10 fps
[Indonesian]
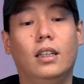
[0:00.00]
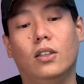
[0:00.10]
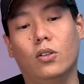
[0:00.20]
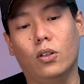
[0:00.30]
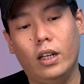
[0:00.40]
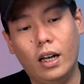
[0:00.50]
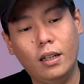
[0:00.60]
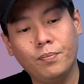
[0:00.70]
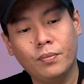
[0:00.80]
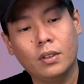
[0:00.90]
gitu
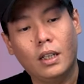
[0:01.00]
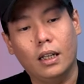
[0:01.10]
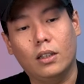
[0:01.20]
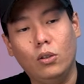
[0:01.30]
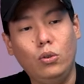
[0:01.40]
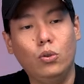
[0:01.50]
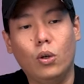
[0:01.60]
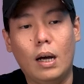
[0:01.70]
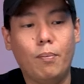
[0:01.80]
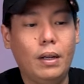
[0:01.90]
ya nah terus
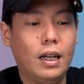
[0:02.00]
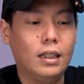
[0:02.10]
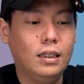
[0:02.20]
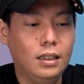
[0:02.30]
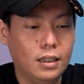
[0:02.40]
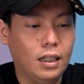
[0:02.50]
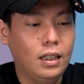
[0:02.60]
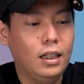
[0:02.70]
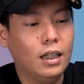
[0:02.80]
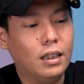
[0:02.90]
untuk aplikasinya
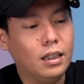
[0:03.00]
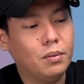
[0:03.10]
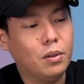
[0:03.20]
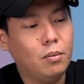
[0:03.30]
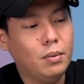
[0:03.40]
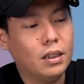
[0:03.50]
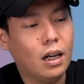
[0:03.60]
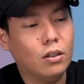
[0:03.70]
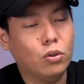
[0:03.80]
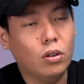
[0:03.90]
ini nanti teman-teman
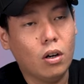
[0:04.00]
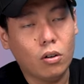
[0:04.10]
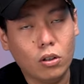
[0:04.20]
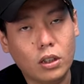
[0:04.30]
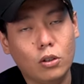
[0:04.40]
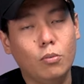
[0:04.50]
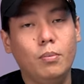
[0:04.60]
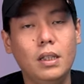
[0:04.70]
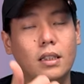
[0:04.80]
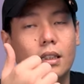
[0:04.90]
bisa langsung download itu
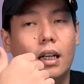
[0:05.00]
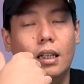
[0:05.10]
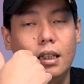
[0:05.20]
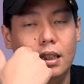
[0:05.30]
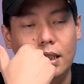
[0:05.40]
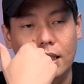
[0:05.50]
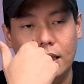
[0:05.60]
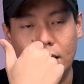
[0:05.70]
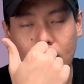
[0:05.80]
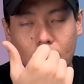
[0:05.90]
bisa
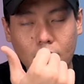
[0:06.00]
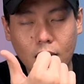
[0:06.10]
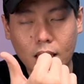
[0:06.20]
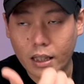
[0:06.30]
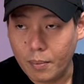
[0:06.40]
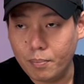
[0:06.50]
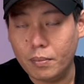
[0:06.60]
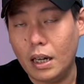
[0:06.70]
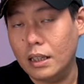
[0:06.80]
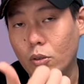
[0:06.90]
di
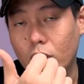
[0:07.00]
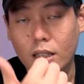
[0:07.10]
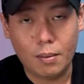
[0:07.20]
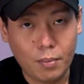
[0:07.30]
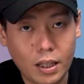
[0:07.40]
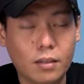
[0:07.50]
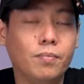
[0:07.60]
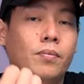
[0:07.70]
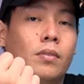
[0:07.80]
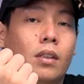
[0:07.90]
tab atau di
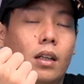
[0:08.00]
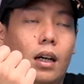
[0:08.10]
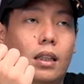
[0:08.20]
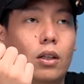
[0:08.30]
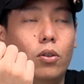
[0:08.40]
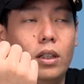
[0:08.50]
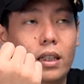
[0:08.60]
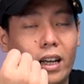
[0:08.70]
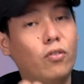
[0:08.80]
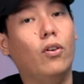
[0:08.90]
tablet atau
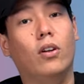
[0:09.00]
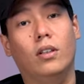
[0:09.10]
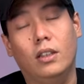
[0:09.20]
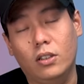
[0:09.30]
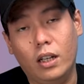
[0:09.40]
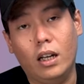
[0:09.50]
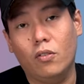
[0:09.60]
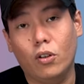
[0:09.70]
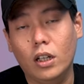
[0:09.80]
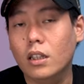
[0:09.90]
di handphone gitu ya
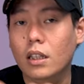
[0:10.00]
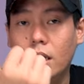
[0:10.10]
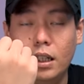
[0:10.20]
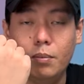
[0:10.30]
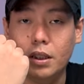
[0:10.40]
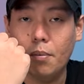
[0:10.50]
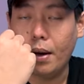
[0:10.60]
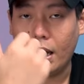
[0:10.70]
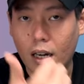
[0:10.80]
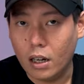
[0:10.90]
handphonenya ini bisa
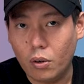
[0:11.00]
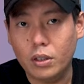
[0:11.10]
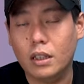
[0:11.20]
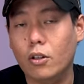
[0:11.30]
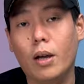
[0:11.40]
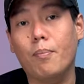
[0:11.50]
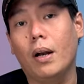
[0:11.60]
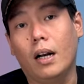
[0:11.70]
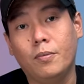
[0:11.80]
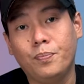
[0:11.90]
pakai Android atau
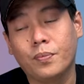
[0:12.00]
Apple